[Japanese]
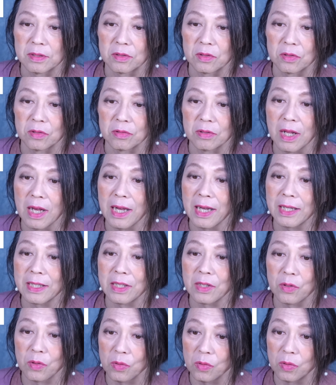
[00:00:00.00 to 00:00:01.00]
その裏
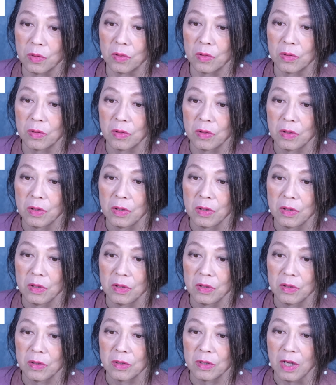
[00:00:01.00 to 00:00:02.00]
金を
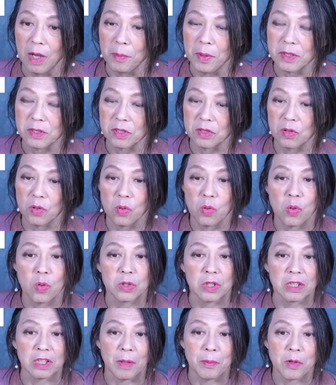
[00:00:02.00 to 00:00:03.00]
派閥の
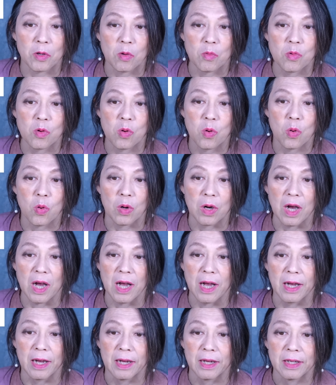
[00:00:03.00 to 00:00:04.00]
方で溜め込む方
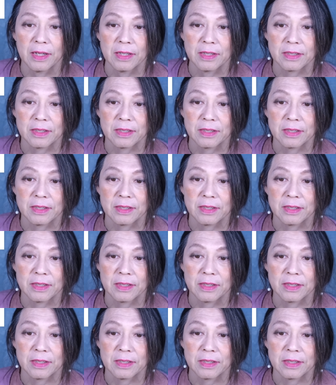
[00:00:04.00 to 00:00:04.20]
が、